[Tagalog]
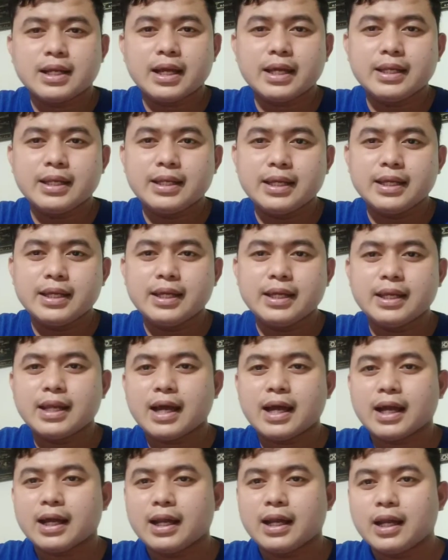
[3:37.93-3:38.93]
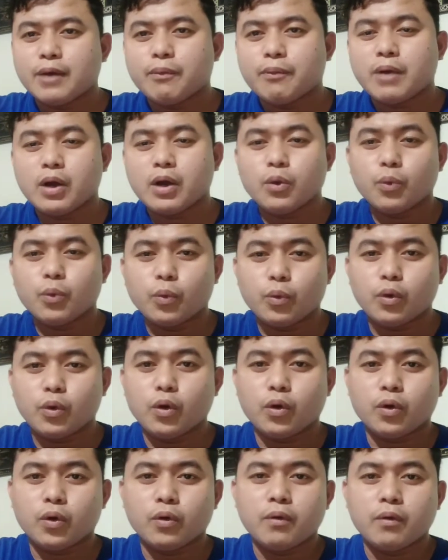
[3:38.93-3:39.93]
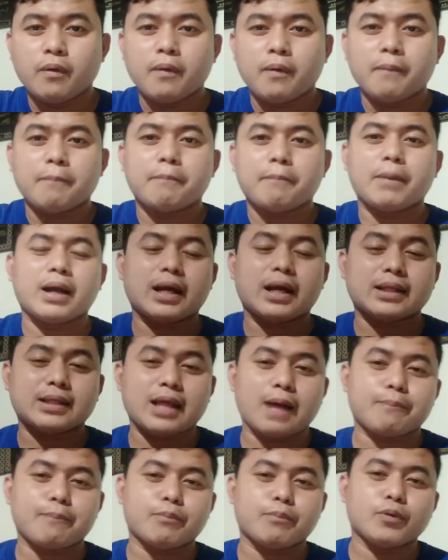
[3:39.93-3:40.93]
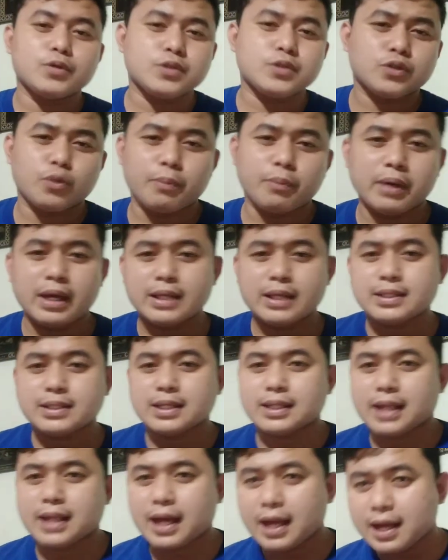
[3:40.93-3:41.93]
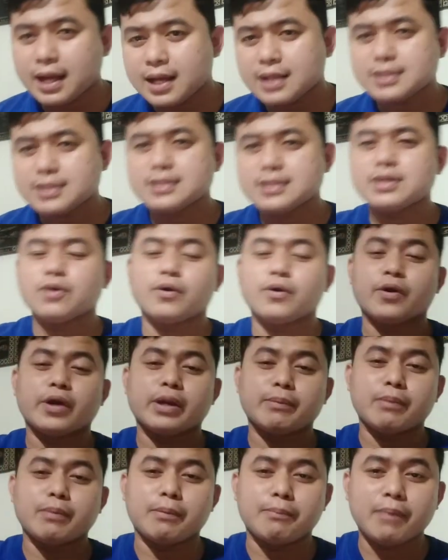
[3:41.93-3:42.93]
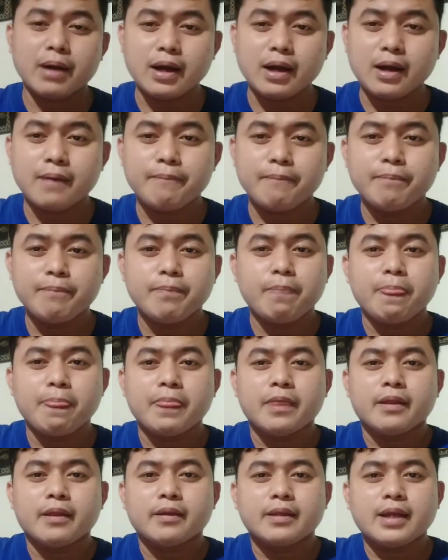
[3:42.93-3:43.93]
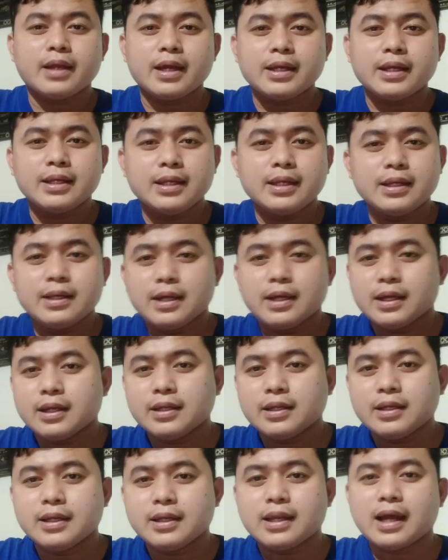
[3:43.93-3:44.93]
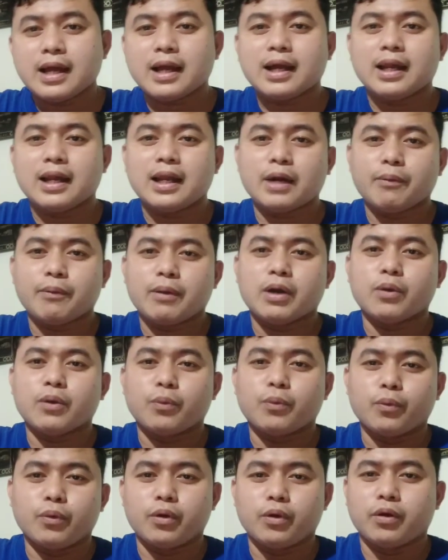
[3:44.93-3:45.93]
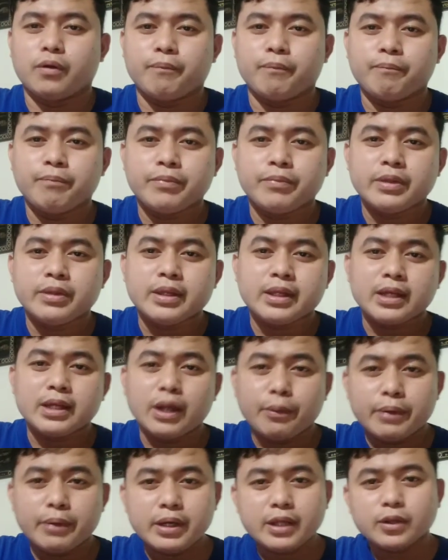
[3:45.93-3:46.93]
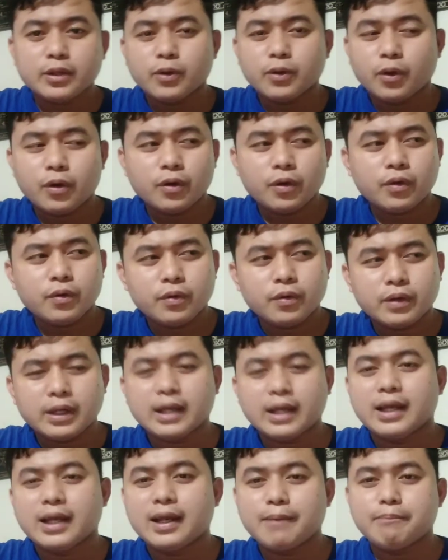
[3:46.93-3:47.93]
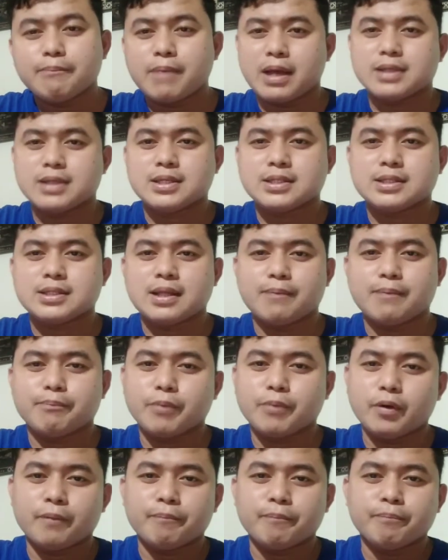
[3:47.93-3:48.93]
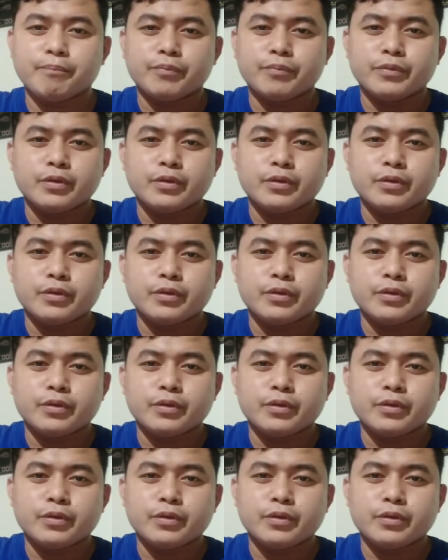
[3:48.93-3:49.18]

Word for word: na hindi ginagalaw ang ulo. Pagkatapos tumingin sa taas or ibaba na hindi din ginagalaw ang ulo. Gawin ito ng ilang beses lang po.